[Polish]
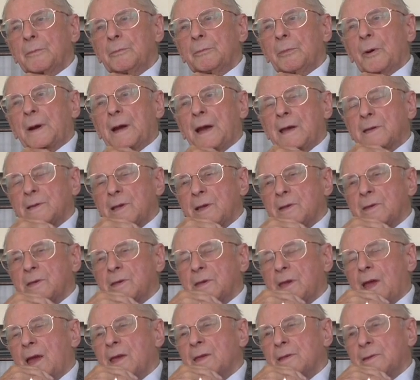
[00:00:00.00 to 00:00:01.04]
pokazać,
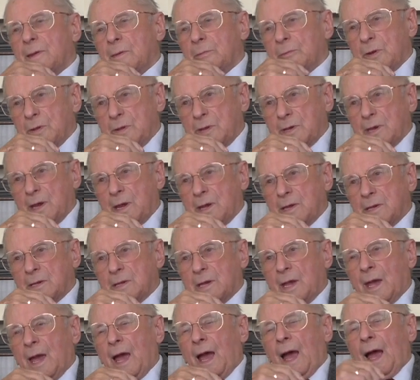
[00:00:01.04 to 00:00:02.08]
że ja jestem mądrzejszy.